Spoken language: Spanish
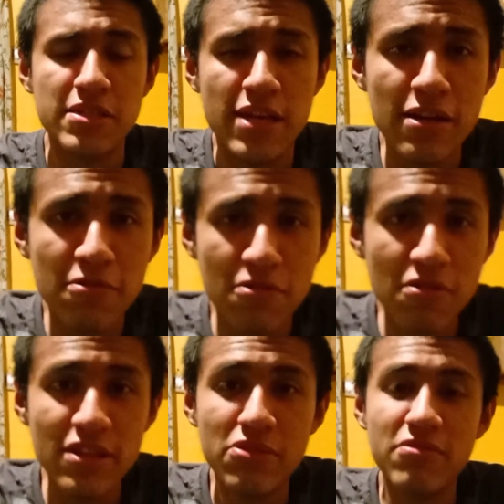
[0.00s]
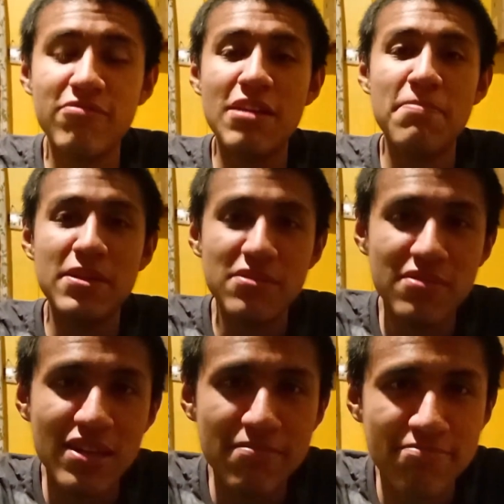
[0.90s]
si algo no le toca a una
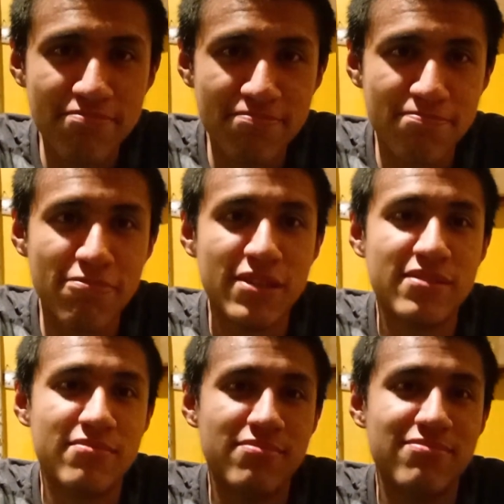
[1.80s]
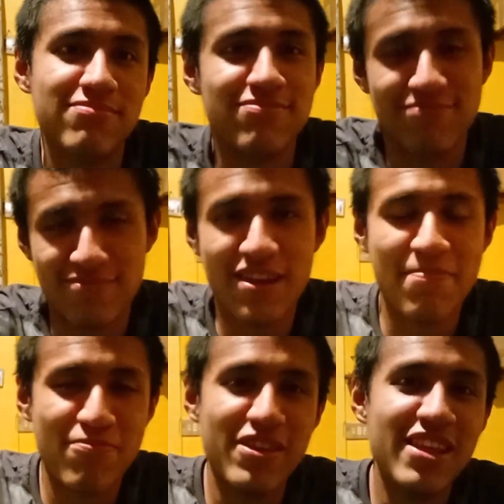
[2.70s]
persona, pues
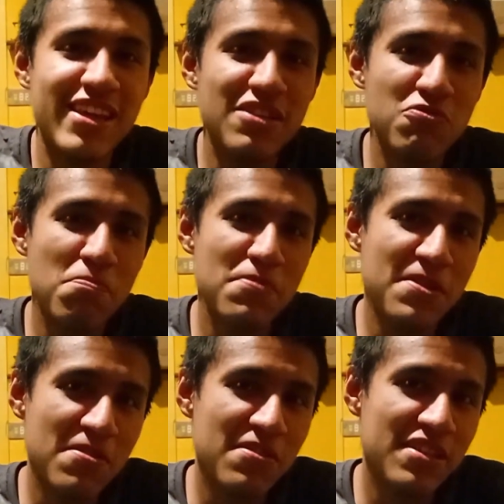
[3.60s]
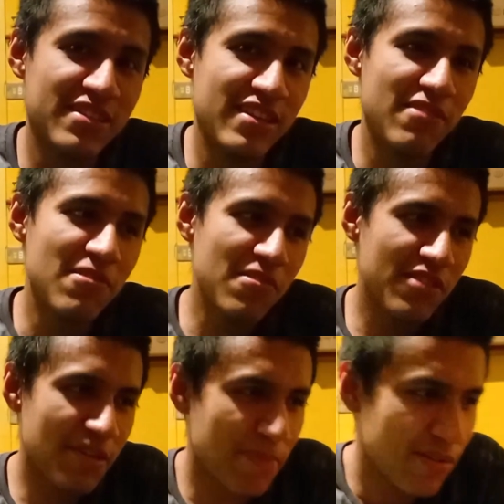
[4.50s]
que pueda dar su opinión y decir,
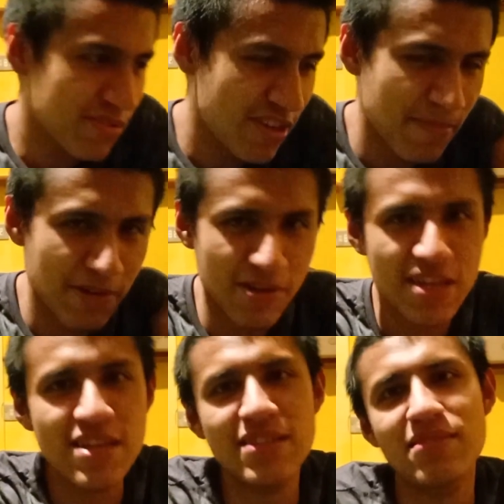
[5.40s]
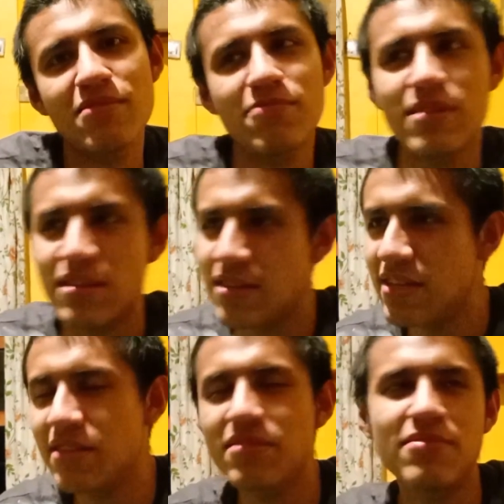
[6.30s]
oye, pero no sería mejor esto o
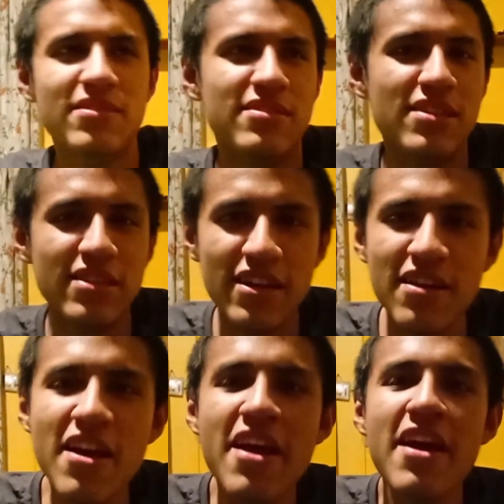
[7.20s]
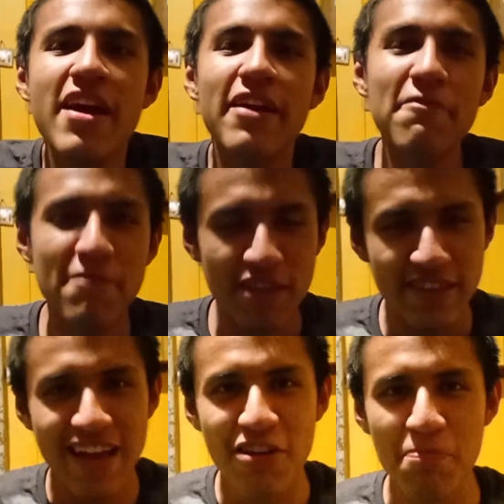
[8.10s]
aquello, etc. En
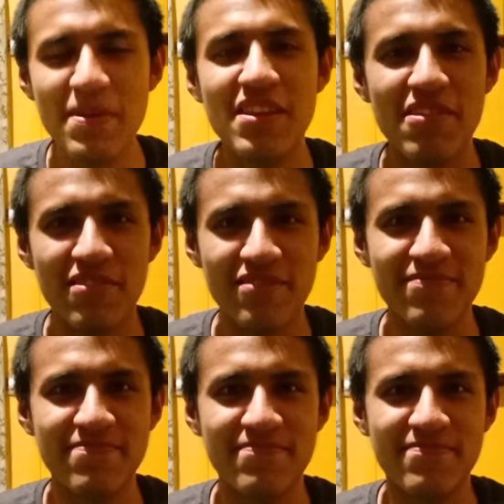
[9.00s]
fin, dar opinión.